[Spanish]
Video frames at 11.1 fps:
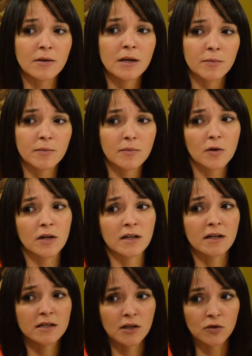ver con la
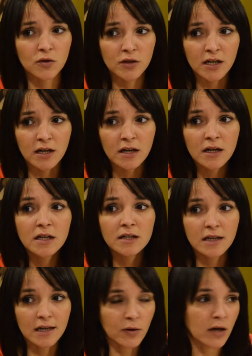trayectoria
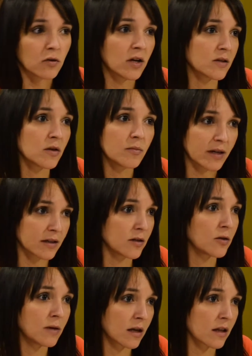de Laura Colazo y del
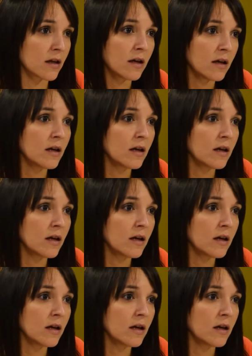Partido Verde,